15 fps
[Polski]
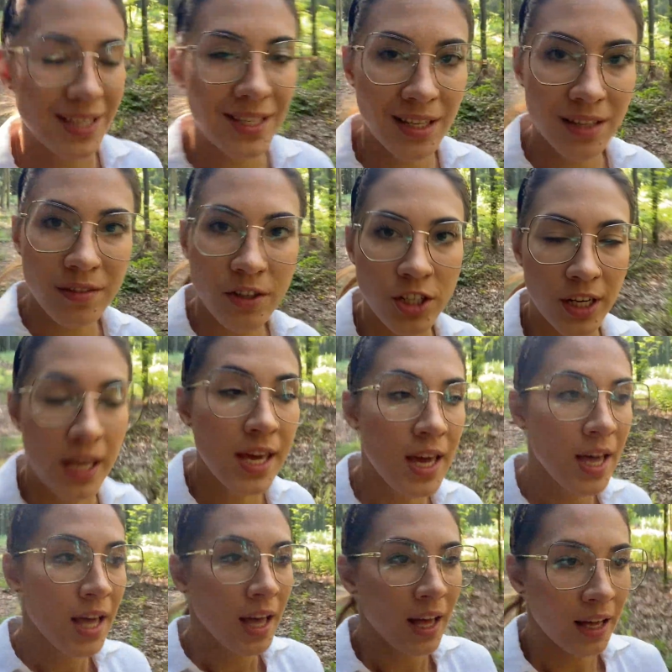Zazwyczaj
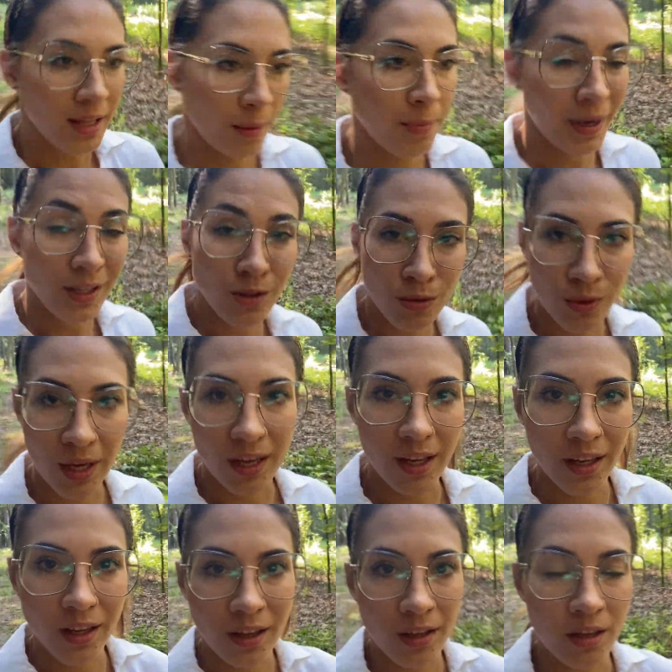
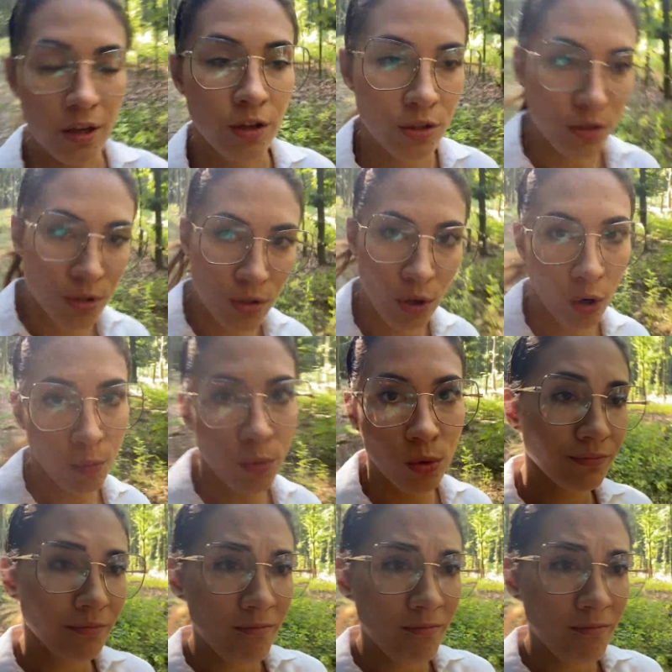pracuję z domu.